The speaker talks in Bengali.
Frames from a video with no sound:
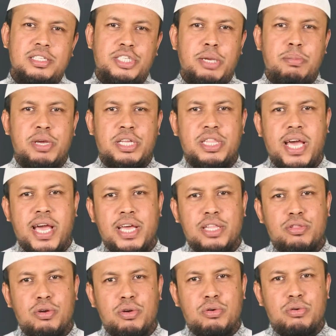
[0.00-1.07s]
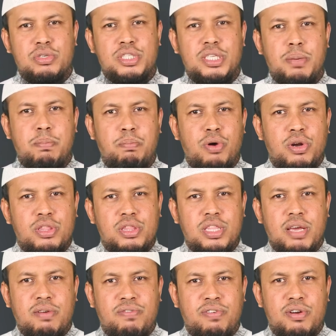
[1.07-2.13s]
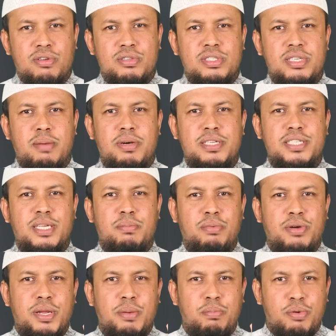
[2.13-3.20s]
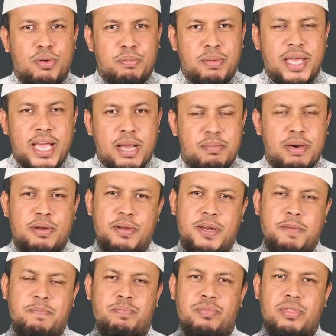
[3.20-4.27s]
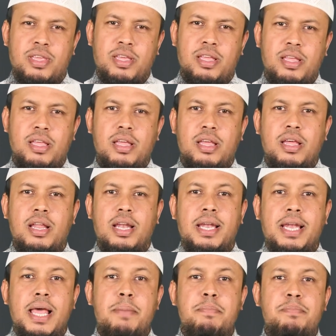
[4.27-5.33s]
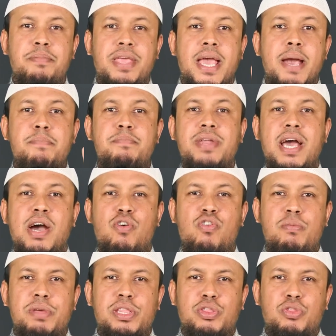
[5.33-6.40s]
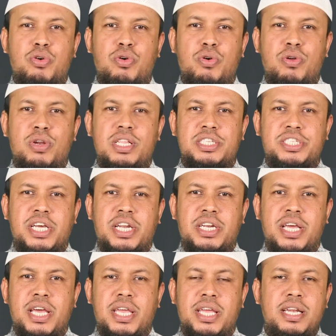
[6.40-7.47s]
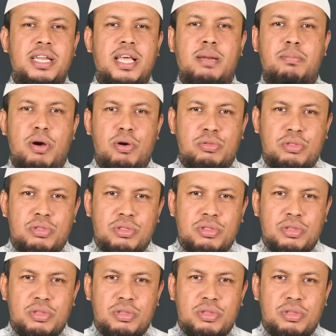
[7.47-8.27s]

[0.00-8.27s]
যে ব্যক্তি আয়াতুল কুরসি প্রত্যেক ফরজ নামাজের পরে পড়বে একবার করে দখলিল জান্না ইল্লাল মৌত